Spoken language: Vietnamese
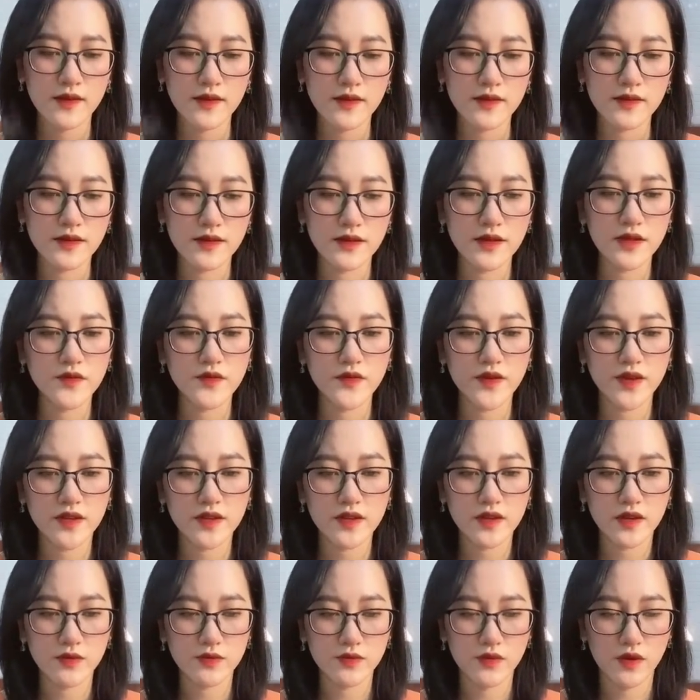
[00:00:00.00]
Từ ngưng viên
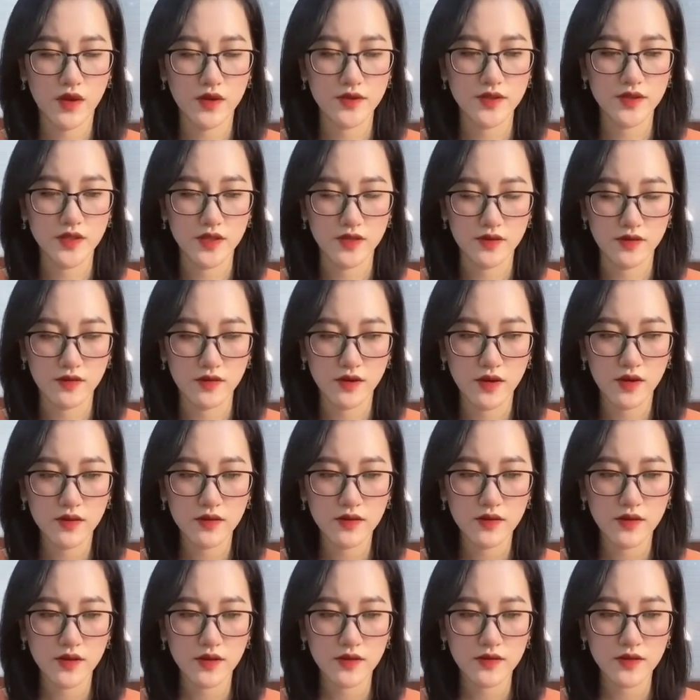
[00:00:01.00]
không nói gì nữa
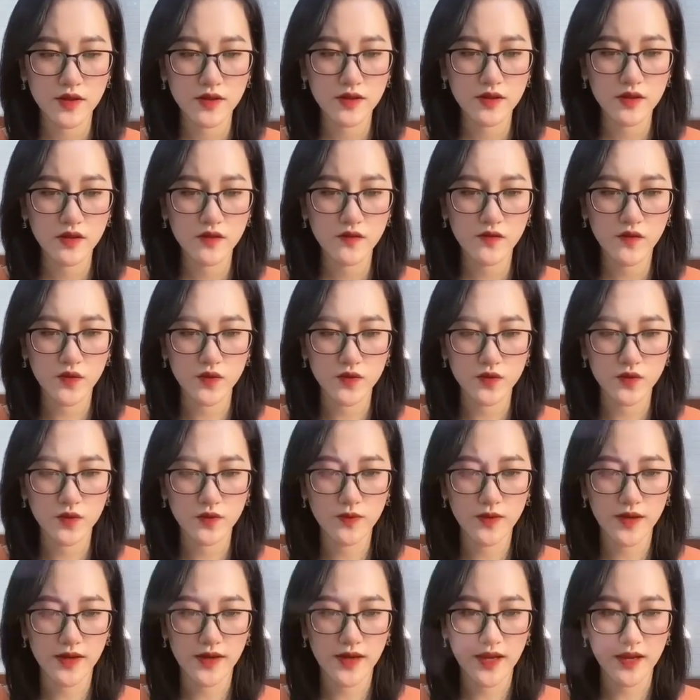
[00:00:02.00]
Thế nhưng Phù
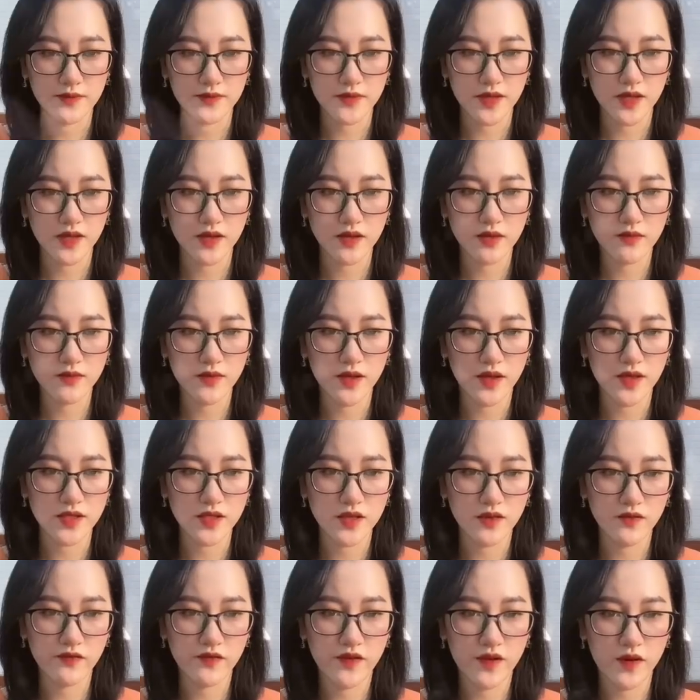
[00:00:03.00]
Dung lại cảm thấy không khí
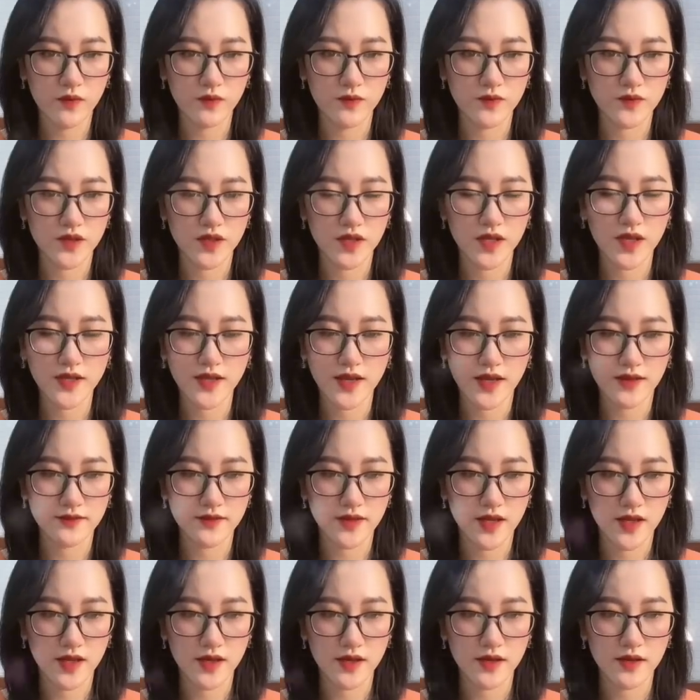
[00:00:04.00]
trong phòng trở nên nặng
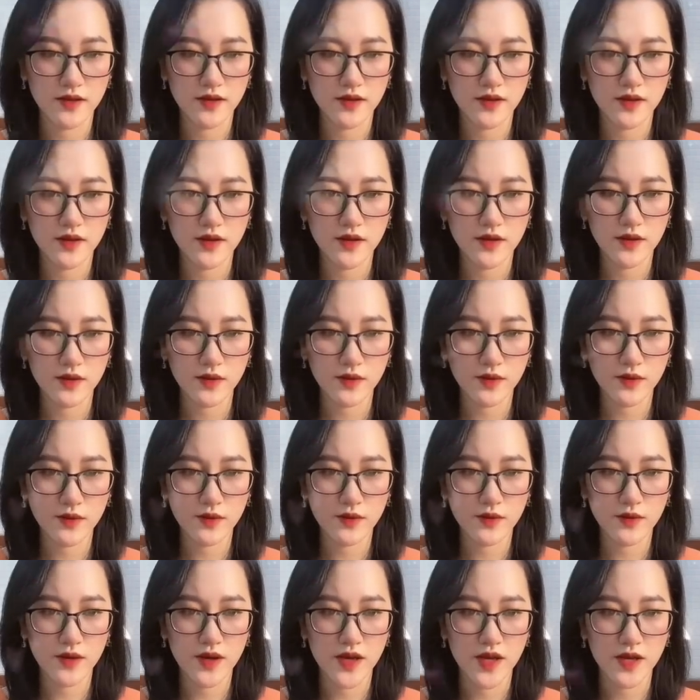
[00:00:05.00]
nề
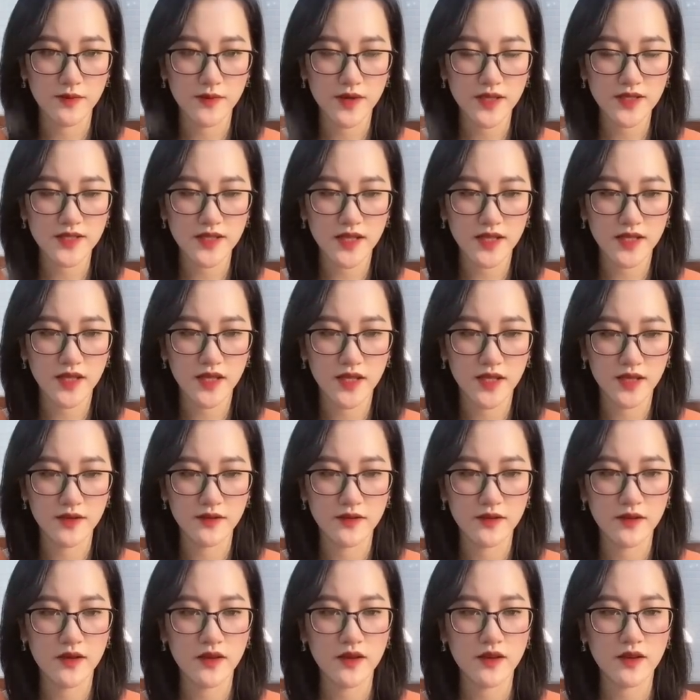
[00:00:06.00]
Cô hé mắt ra nhìn
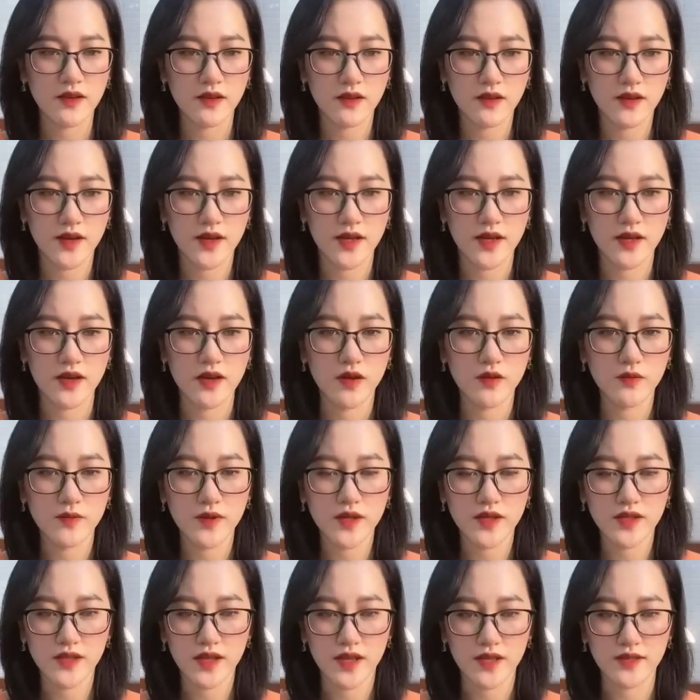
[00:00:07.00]
Người đàn ông
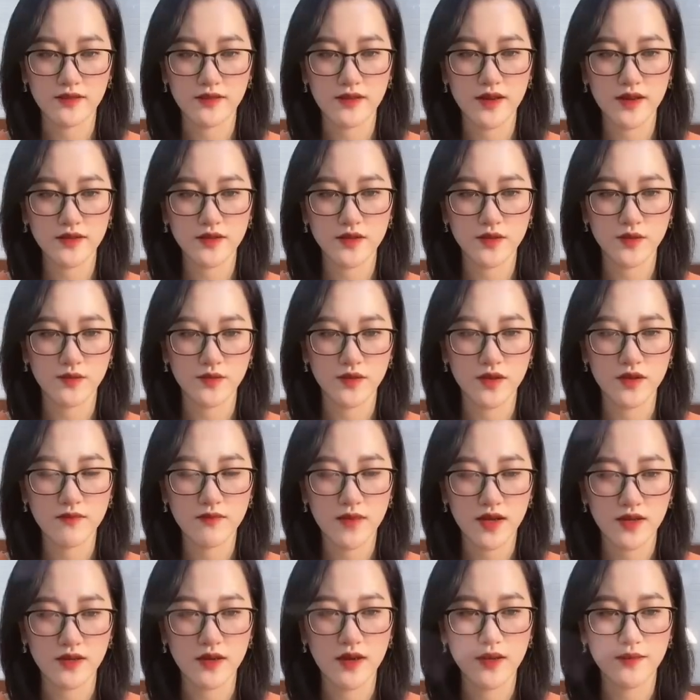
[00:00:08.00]
bên cạnh đang dùng gương
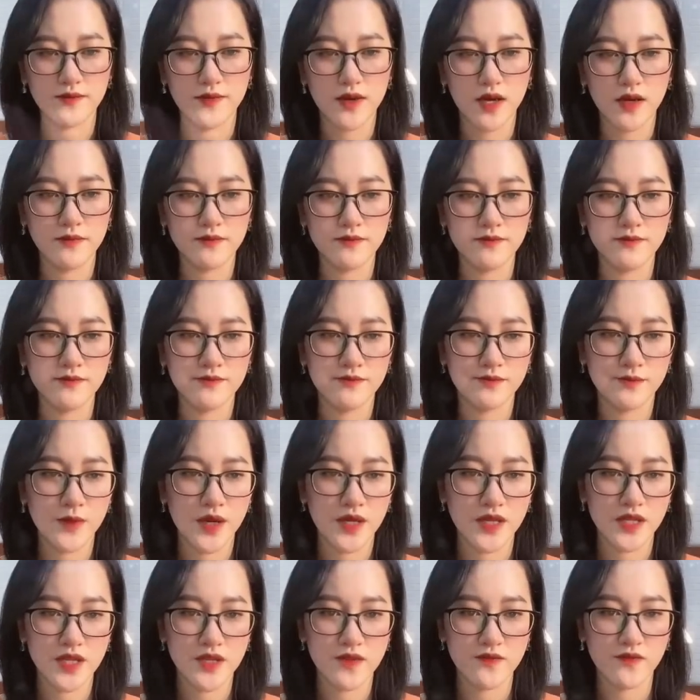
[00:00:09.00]
mặt hầm hầm
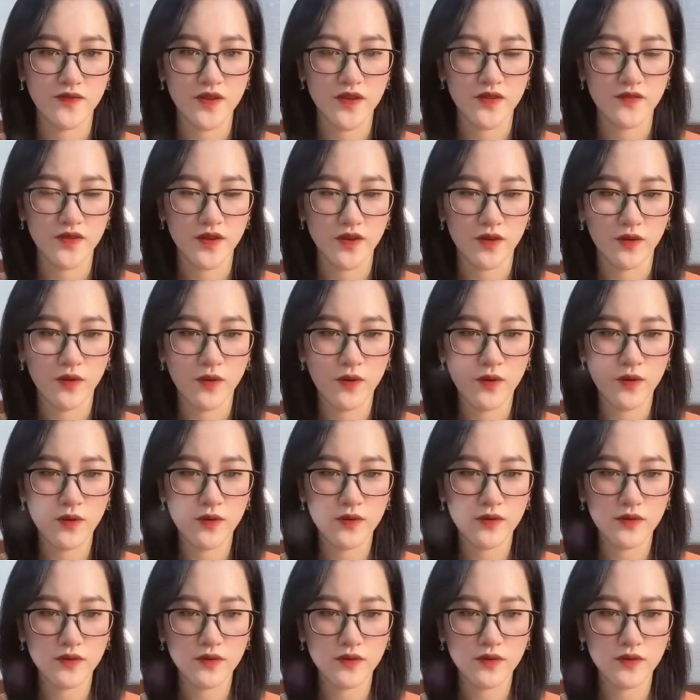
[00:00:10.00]
Mà nhìn về phía cô